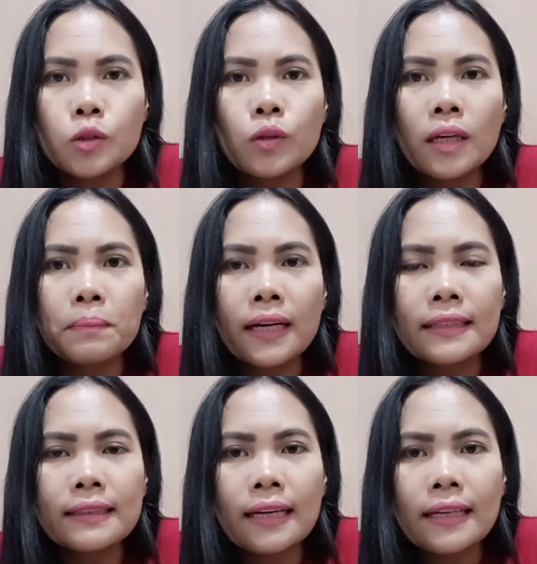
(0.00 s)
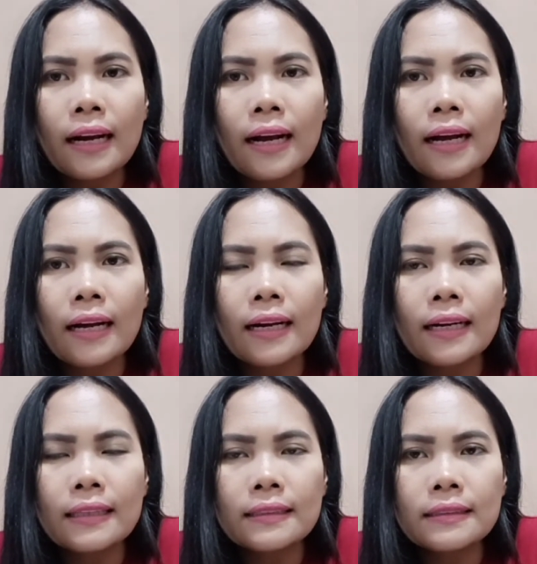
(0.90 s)
surat pengantar yang
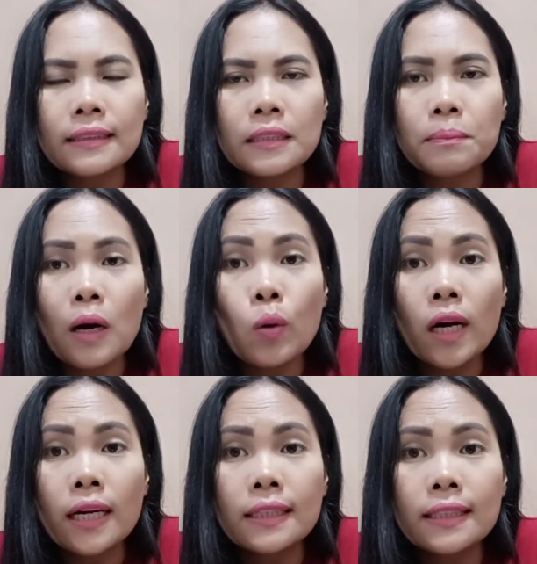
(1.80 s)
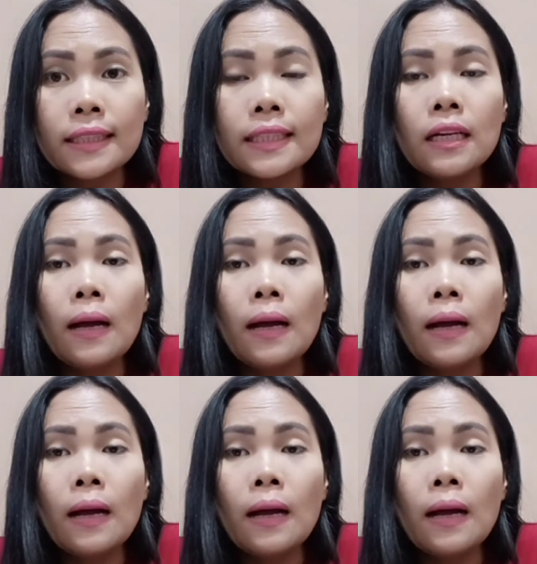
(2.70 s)
akan e, dibawakan ke